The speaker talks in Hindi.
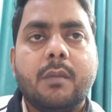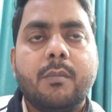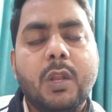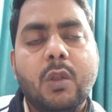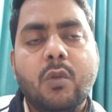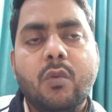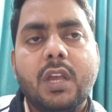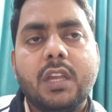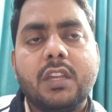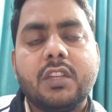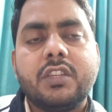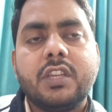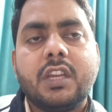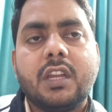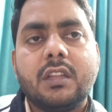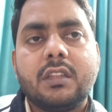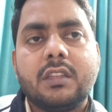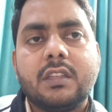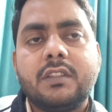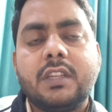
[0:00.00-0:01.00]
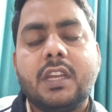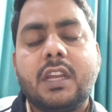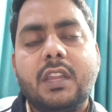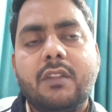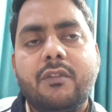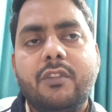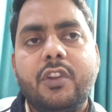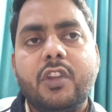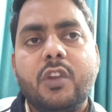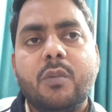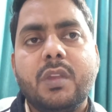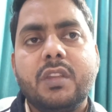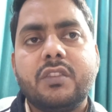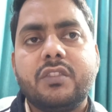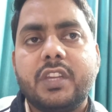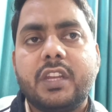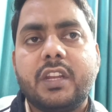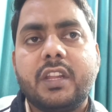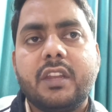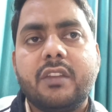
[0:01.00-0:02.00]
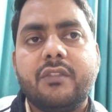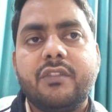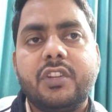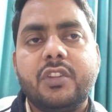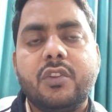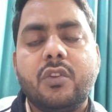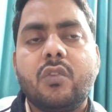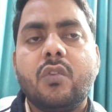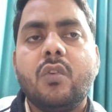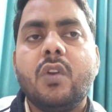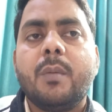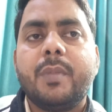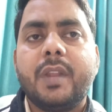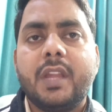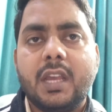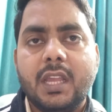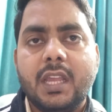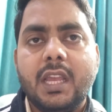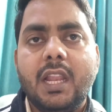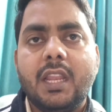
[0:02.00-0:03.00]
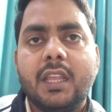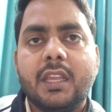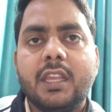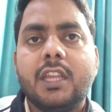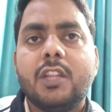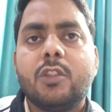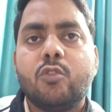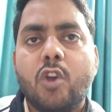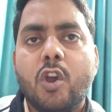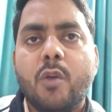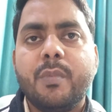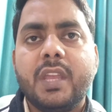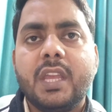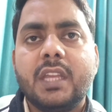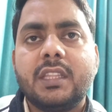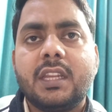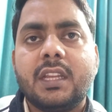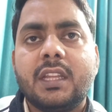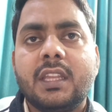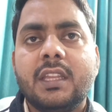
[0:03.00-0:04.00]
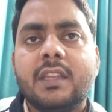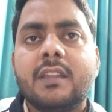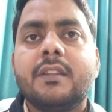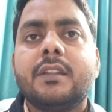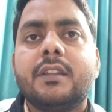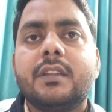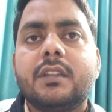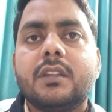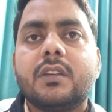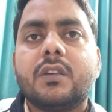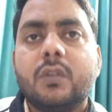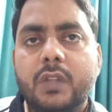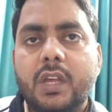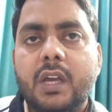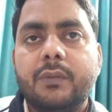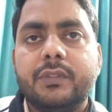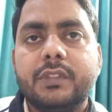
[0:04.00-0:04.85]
मिलूंगा किसी किसी अगली वीडियो में शेयर करें वीडियो को अपना ख्याल रखें दुआ में याद रखें खुदा